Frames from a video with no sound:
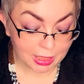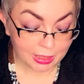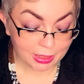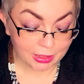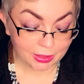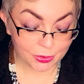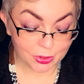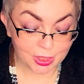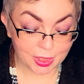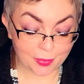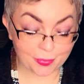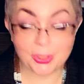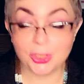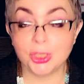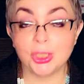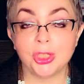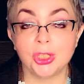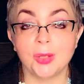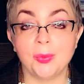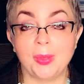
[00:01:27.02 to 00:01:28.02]
Друзья,
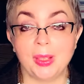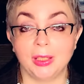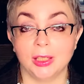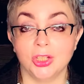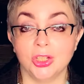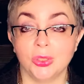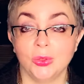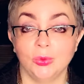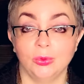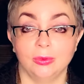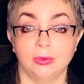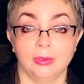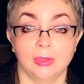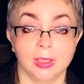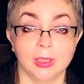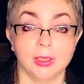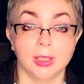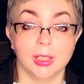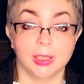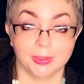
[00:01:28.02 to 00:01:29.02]
прежде чем я начну
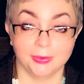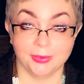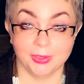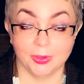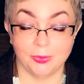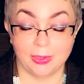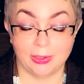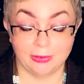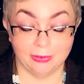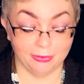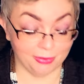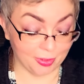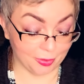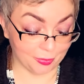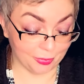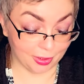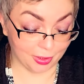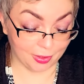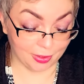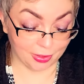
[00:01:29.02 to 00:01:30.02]
рассказывать
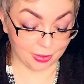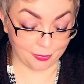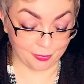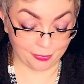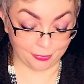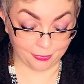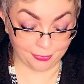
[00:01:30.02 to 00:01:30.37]
вам о